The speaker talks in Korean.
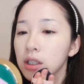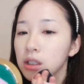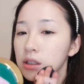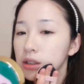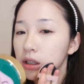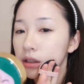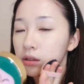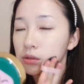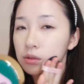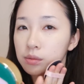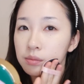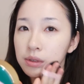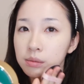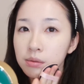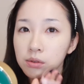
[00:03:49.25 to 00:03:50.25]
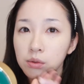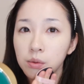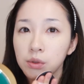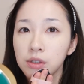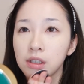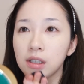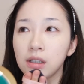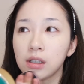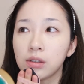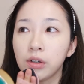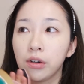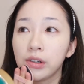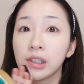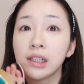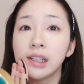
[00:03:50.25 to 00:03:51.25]
그냥 좀 피부톤을
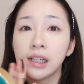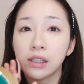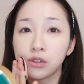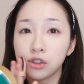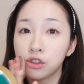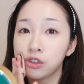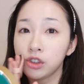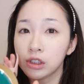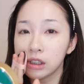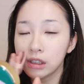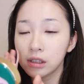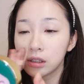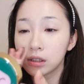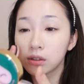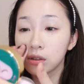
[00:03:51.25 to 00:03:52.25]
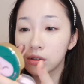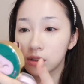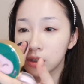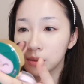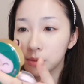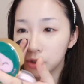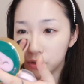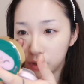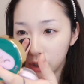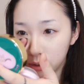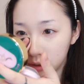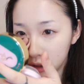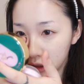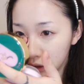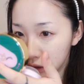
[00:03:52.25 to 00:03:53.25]
정리해줄 수 있는 그런 느낌으로
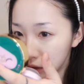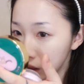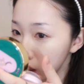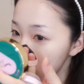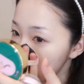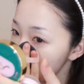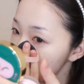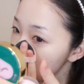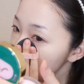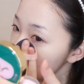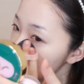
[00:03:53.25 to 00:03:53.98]
사용을 했는데